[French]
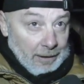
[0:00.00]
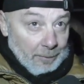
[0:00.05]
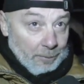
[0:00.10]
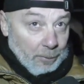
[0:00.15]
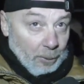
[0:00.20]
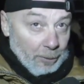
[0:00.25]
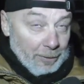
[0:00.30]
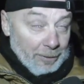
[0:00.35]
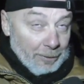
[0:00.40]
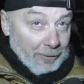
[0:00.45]

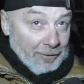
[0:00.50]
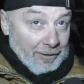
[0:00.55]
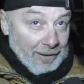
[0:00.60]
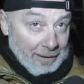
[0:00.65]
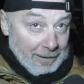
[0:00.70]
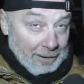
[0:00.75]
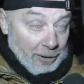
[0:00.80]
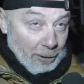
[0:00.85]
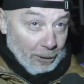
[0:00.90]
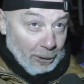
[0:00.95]

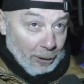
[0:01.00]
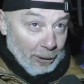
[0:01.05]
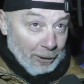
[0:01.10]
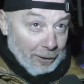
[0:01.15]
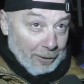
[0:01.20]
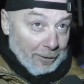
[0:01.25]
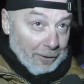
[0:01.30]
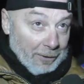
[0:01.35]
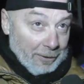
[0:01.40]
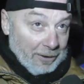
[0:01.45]
Pronostic
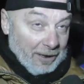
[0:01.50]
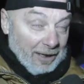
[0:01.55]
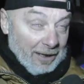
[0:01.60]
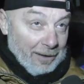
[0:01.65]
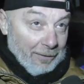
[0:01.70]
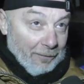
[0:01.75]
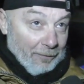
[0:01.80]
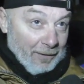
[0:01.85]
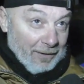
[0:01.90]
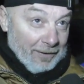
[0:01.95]
euh, très
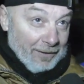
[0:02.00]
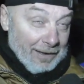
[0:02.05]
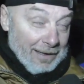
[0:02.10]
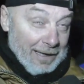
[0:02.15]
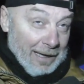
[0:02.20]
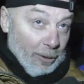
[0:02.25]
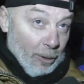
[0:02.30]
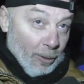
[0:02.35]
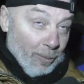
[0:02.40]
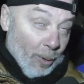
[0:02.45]

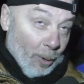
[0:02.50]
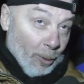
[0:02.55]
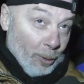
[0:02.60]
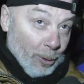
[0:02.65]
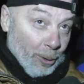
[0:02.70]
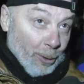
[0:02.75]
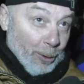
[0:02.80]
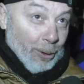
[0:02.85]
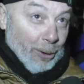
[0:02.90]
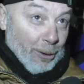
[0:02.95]
difficile, alors mon
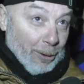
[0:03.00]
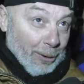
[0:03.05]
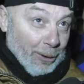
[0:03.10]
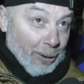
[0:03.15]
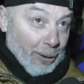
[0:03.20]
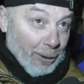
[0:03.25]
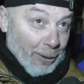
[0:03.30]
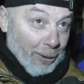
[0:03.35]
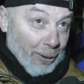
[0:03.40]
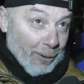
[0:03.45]
cœur,
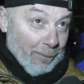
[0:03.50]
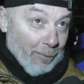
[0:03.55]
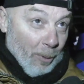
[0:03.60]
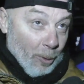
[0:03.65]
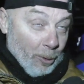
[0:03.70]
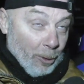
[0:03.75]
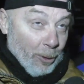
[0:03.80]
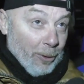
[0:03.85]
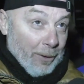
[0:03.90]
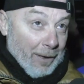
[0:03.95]
euh,
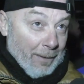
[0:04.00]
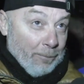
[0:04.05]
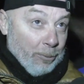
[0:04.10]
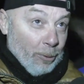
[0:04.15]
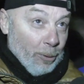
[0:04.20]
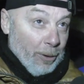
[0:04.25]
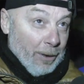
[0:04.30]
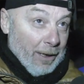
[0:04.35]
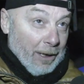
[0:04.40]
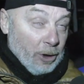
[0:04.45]
mon cœur est
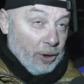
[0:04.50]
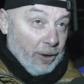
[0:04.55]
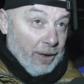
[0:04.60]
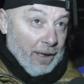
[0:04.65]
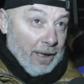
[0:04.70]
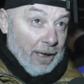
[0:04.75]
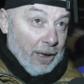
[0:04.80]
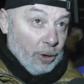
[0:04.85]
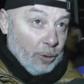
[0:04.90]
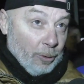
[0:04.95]
pour le
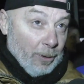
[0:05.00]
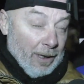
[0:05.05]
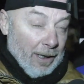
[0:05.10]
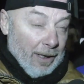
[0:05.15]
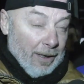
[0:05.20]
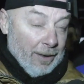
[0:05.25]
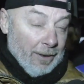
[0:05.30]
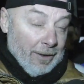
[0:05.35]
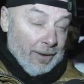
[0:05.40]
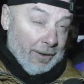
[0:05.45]
HCA
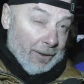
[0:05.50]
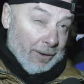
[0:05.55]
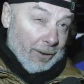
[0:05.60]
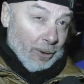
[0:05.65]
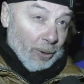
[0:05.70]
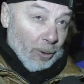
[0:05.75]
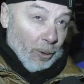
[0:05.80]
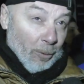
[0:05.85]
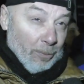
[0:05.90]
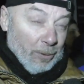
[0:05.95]
joie.
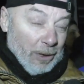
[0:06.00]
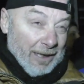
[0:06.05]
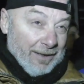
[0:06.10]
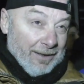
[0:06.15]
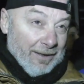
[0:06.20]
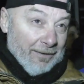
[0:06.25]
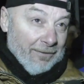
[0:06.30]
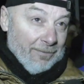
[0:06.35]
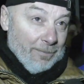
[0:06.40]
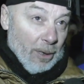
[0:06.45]

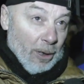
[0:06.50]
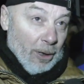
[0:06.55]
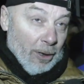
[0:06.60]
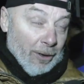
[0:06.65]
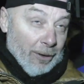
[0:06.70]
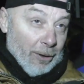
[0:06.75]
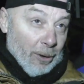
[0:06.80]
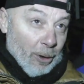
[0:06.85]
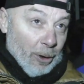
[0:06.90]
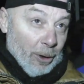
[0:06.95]

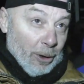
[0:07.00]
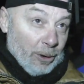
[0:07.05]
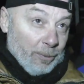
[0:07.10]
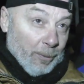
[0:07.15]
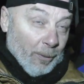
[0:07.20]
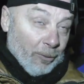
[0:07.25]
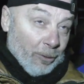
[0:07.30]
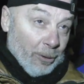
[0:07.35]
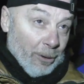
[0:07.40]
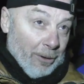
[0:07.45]
Objectivement, euh, je
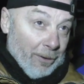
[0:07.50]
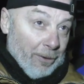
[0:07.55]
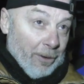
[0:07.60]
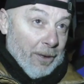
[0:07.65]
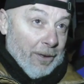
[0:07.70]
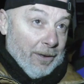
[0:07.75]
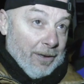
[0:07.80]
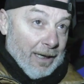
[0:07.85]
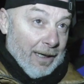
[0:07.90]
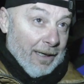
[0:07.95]
pense que
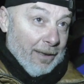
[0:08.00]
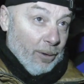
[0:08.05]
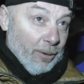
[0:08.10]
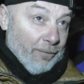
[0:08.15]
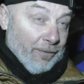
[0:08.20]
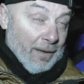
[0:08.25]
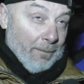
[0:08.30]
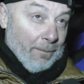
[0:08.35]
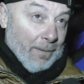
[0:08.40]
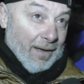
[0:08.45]
Langenthal
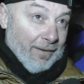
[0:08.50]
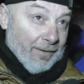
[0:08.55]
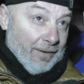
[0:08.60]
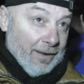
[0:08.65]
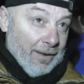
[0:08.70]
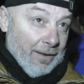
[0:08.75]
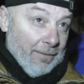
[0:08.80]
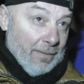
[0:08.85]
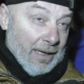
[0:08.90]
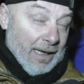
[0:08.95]
devrait
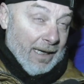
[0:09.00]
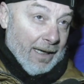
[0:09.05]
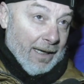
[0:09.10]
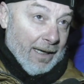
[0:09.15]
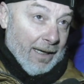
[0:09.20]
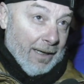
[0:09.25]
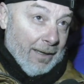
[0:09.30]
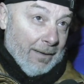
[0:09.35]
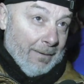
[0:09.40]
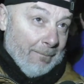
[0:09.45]
passer,
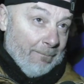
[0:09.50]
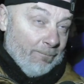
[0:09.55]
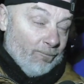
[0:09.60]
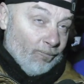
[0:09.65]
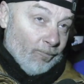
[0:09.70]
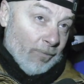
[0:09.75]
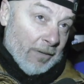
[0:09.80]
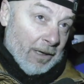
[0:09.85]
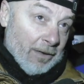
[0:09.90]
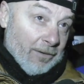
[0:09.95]
mais
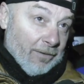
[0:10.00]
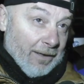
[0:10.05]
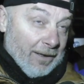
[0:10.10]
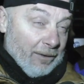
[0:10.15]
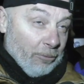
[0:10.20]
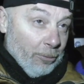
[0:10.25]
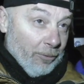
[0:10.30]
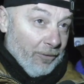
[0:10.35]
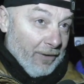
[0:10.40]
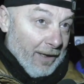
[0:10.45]
ça va
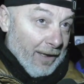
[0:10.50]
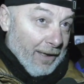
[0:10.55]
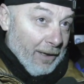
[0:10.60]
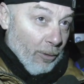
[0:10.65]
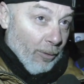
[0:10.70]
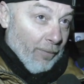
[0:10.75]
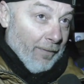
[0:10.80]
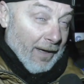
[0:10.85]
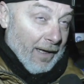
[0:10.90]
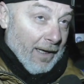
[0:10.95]
être une
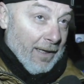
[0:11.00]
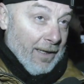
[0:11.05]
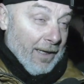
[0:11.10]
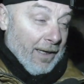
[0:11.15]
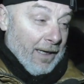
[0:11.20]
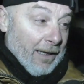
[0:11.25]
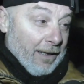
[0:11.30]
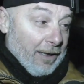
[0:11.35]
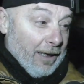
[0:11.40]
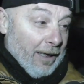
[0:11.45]
série où on va gagner
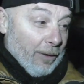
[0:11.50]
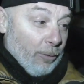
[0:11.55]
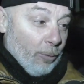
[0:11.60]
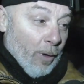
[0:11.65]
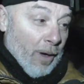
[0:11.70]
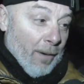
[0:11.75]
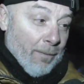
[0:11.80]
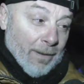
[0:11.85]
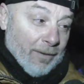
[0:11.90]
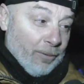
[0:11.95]
4 à
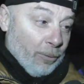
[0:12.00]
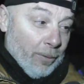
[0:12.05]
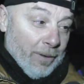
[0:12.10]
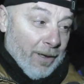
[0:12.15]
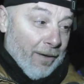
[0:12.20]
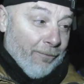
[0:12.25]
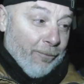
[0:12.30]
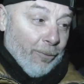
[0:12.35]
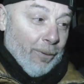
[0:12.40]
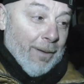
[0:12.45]
3 parce qu'on
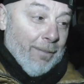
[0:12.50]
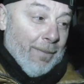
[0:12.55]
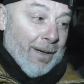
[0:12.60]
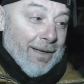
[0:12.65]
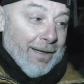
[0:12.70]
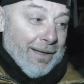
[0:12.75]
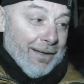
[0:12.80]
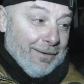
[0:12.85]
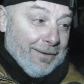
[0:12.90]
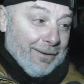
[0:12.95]
est à fond les
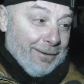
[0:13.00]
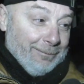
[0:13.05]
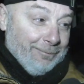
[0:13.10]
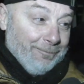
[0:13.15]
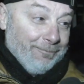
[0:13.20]
manettes.